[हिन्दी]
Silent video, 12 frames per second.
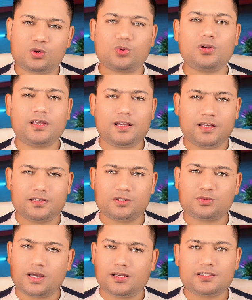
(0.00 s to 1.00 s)
टूल नहीं लेते
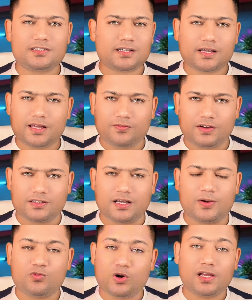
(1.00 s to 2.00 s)
तो एल का क्या फ़ायदा
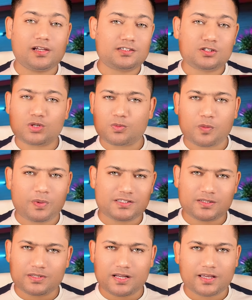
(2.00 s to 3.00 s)
वो एल तो आपको
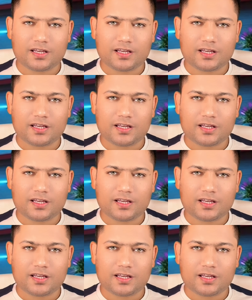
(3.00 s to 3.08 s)
पैसा बना